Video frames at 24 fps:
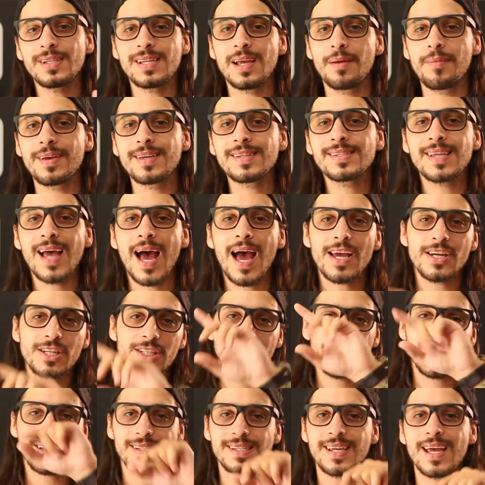essa
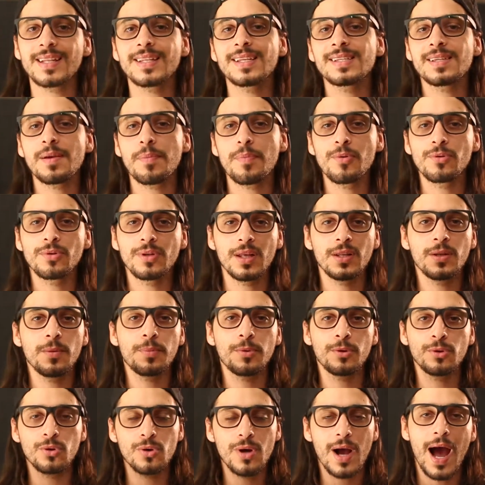mensagem das setas apontando
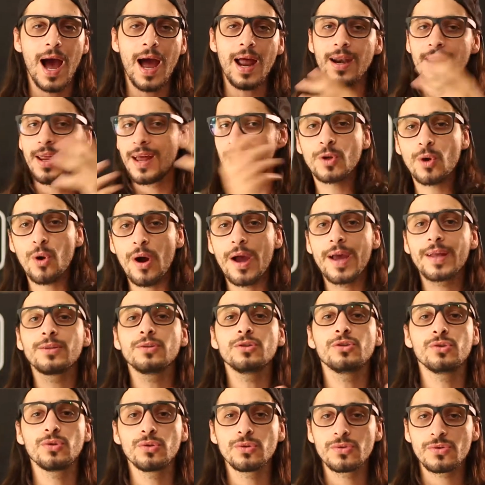para um lugar,
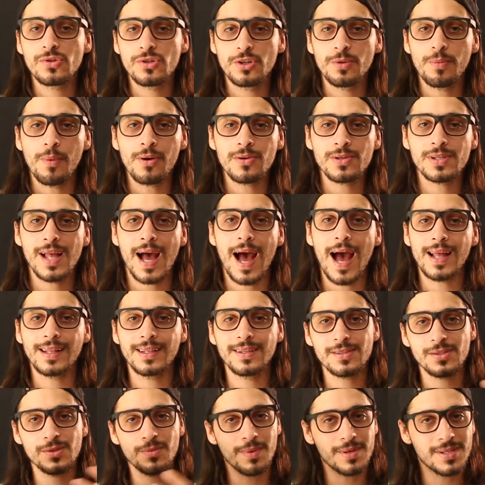correndo juntos de mãos
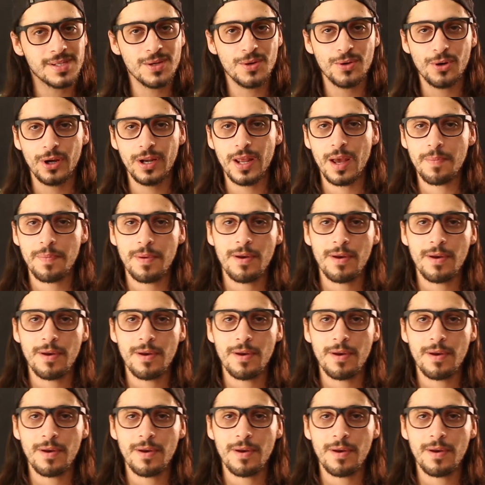dadas numa sincronia